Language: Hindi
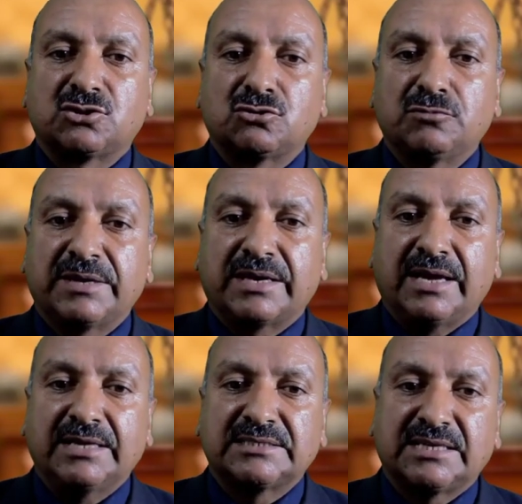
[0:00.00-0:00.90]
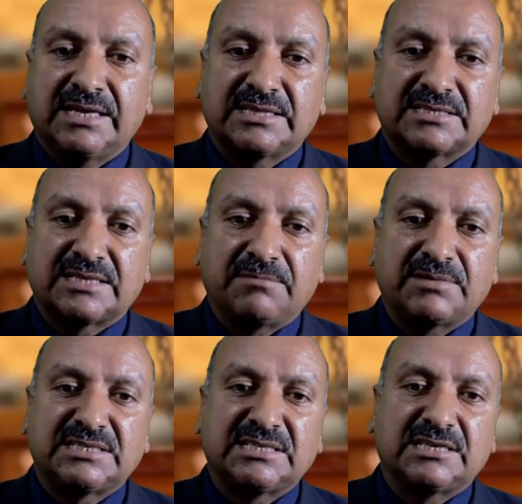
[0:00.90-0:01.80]
सूबे के जेर इंतज़ाम
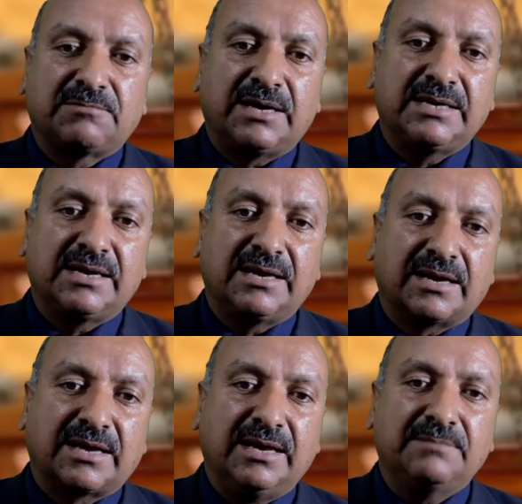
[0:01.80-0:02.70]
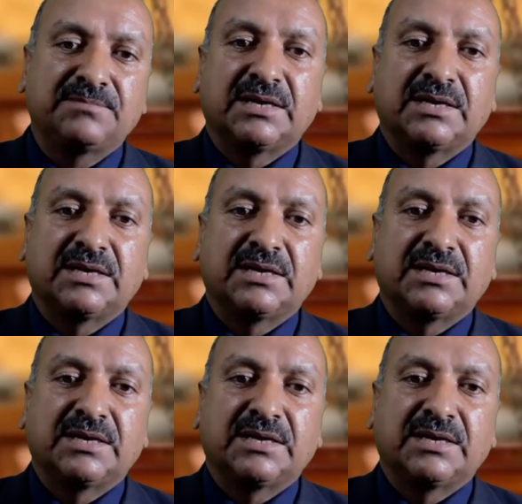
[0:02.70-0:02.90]
किसी कबायली इलाके